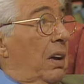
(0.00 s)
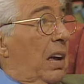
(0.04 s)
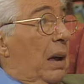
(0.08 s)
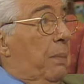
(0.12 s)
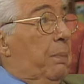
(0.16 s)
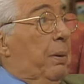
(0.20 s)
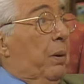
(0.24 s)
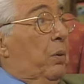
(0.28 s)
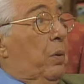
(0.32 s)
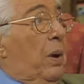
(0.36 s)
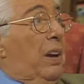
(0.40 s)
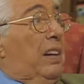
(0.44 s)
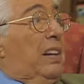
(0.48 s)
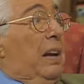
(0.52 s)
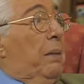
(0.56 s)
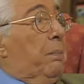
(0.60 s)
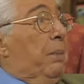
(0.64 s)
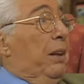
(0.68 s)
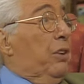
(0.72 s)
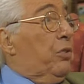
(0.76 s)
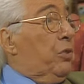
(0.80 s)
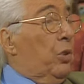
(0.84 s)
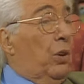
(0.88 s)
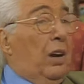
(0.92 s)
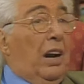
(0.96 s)
E per qualche
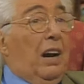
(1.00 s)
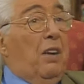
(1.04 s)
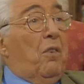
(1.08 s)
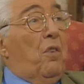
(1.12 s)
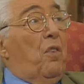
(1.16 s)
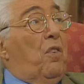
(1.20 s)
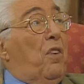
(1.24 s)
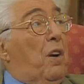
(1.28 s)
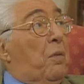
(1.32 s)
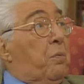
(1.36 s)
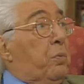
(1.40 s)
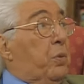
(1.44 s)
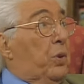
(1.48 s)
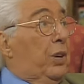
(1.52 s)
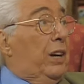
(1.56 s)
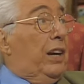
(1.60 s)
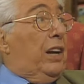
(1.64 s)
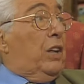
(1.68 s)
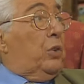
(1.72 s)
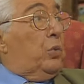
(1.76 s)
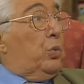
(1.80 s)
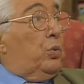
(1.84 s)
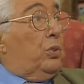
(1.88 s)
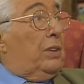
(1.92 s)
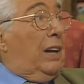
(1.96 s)
briciola levo fa
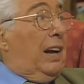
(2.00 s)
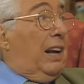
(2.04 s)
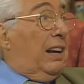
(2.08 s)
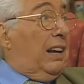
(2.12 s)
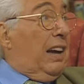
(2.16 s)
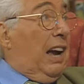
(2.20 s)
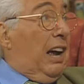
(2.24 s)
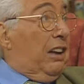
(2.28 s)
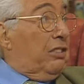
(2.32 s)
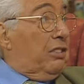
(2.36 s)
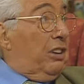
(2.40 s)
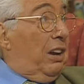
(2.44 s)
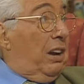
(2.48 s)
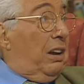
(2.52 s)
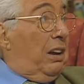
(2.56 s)
pulire tutta la casa.